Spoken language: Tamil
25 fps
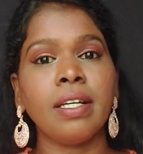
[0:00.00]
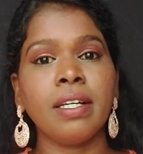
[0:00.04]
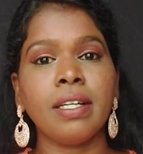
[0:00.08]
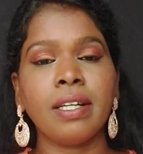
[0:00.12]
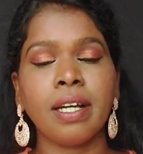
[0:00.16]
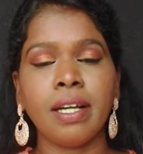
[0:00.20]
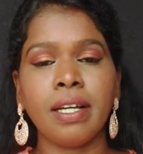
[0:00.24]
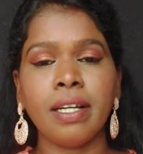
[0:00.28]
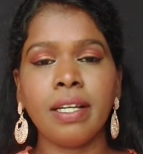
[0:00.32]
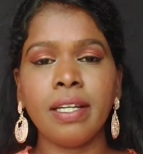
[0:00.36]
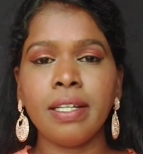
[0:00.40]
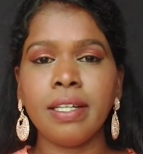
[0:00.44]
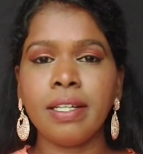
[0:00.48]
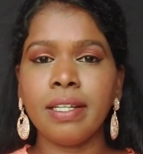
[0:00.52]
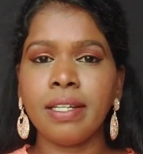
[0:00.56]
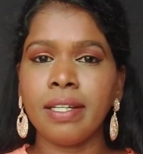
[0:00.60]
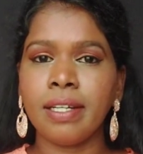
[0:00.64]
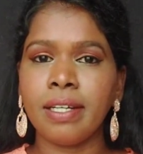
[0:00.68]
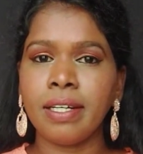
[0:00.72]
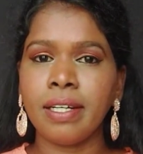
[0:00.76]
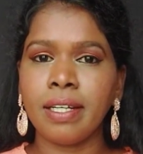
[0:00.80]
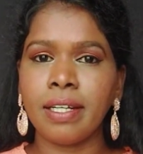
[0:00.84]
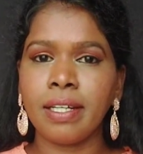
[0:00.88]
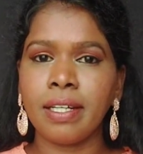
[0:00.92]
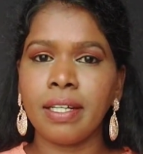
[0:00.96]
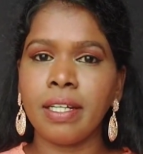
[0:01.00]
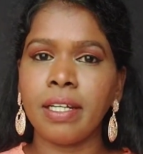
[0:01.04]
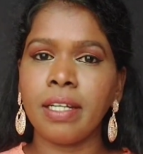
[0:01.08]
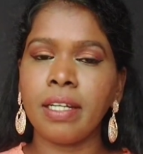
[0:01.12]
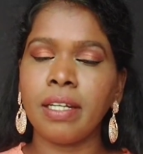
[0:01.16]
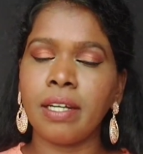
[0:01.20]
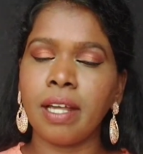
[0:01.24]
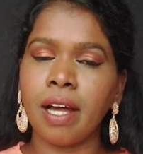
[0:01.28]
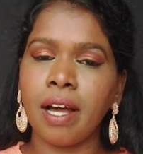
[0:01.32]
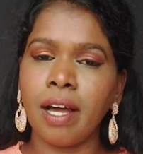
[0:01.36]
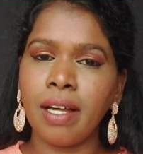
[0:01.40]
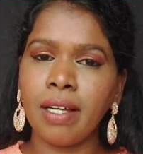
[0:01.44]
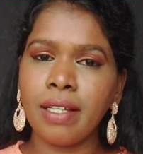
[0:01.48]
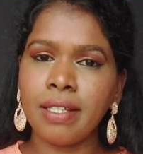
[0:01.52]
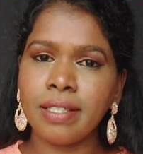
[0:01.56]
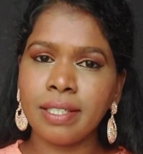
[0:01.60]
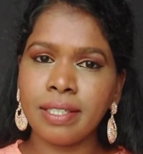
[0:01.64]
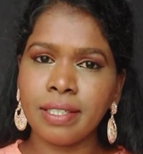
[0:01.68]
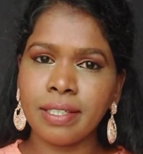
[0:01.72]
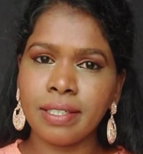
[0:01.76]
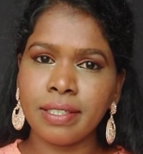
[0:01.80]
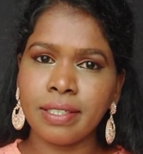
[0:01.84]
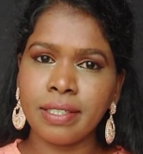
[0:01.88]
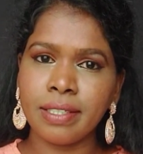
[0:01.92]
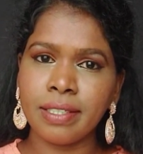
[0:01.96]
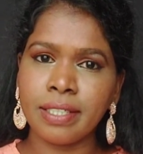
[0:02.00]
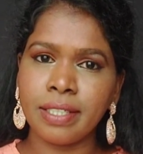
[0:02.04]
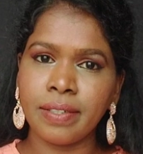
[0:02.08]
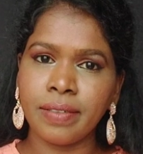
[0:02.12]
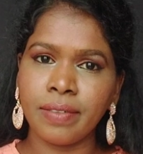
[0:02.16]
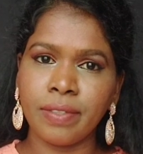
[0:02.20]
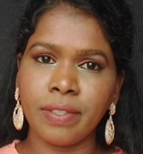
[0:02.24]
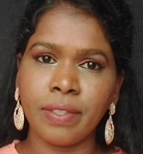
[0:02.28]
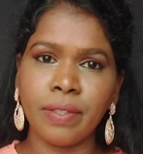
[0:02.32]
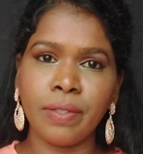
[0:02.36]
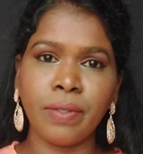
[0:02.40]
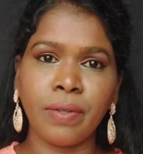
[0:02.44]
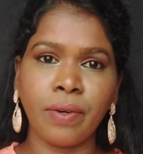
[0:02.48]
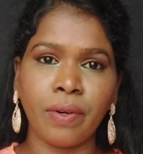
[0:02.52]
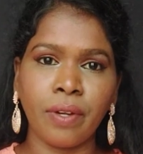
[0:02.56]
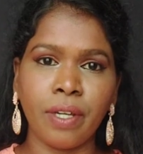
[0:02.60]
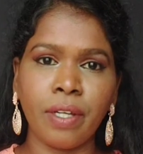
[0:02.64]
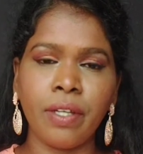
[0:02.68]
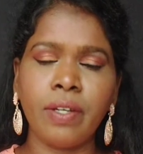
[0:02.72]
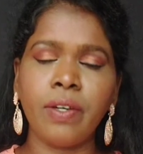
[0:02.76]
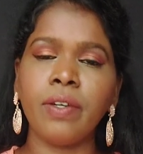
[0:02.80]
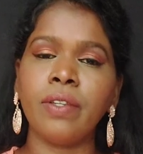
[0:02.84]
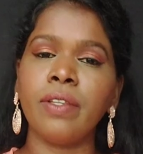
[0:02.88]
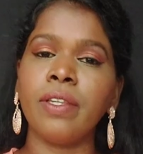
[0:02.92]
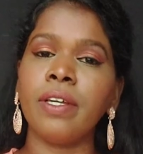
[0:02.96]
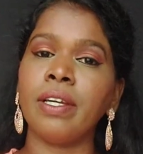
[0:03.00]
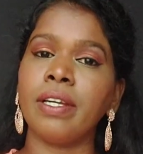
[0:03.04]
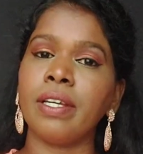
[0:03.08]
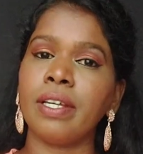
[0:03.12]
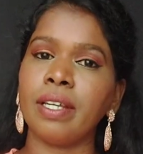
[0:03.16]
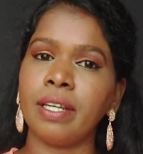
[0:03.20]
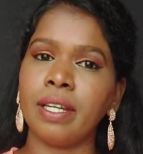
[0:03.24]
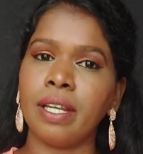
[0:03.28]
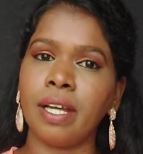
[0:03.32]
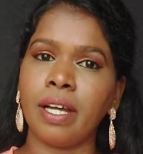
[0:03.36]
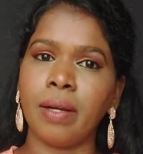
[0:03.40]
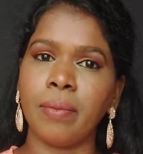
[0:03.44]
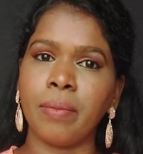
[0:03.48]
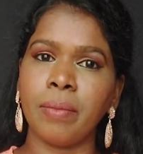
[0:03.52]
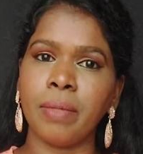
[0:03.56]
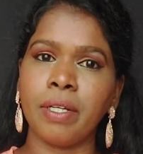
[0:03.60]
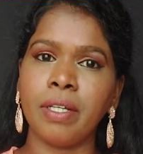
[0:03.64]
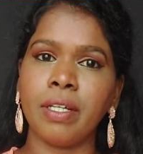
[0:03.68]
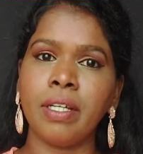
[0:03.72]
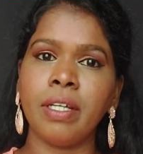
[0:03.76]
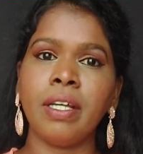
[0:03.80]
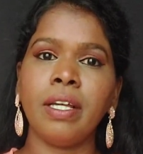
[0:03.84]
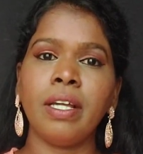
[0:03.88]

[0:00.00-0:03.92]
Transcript: கண்ணுக்கு கீழே இருக்கிற டார்க் சர்க்கிள்ஸை வந்து குறைக்கிறதா இல்லாமல்